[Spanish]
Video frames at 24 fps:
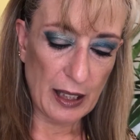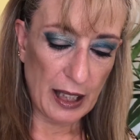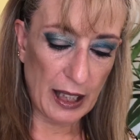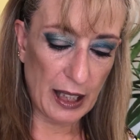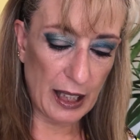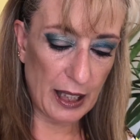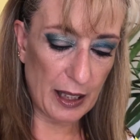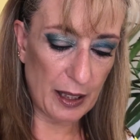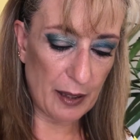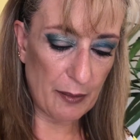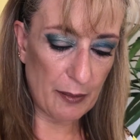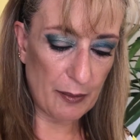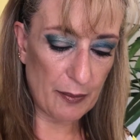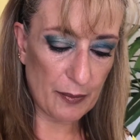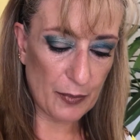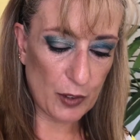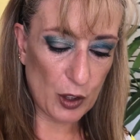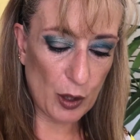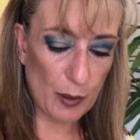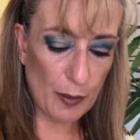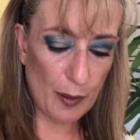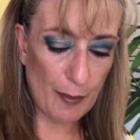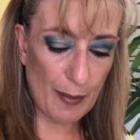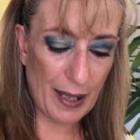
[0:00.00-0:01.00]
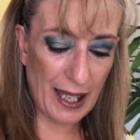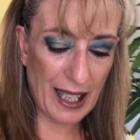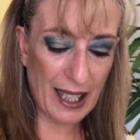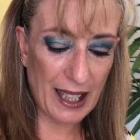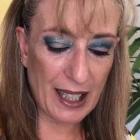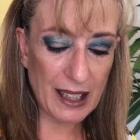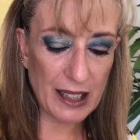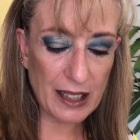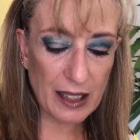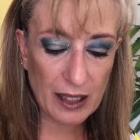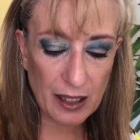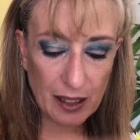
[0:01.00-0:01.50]
eh, como
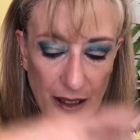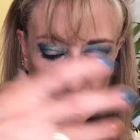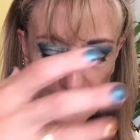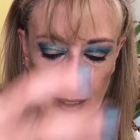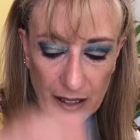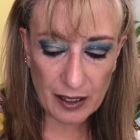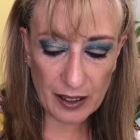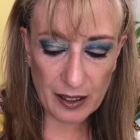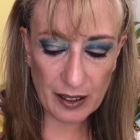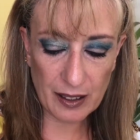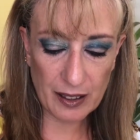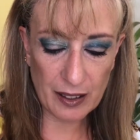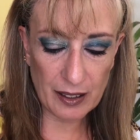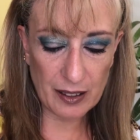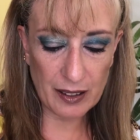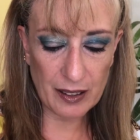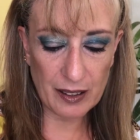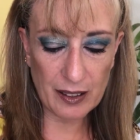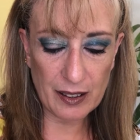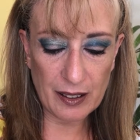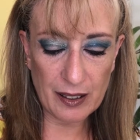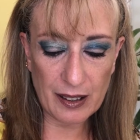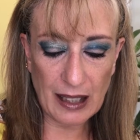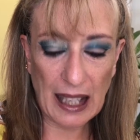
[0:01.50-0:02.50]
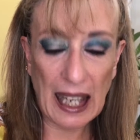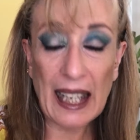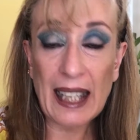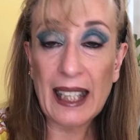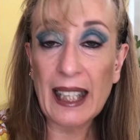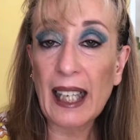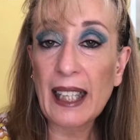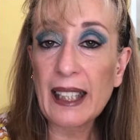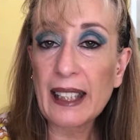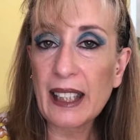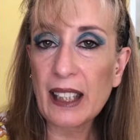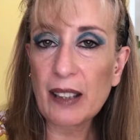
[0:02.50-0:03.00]
más
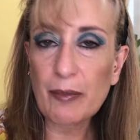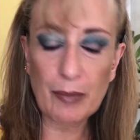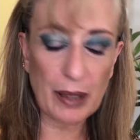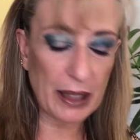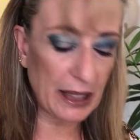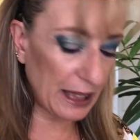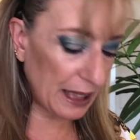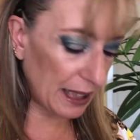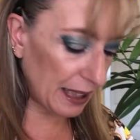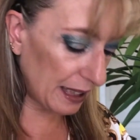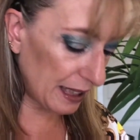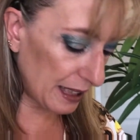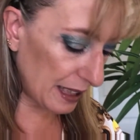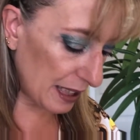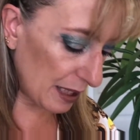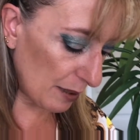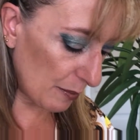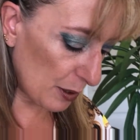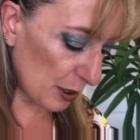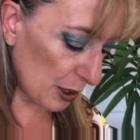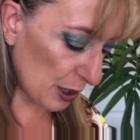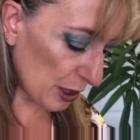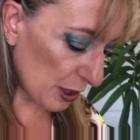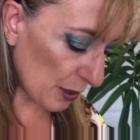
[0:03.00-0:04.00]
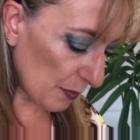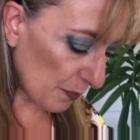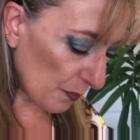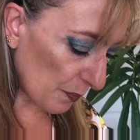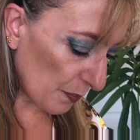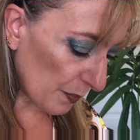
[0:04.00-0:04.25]
grandes, más agresivos.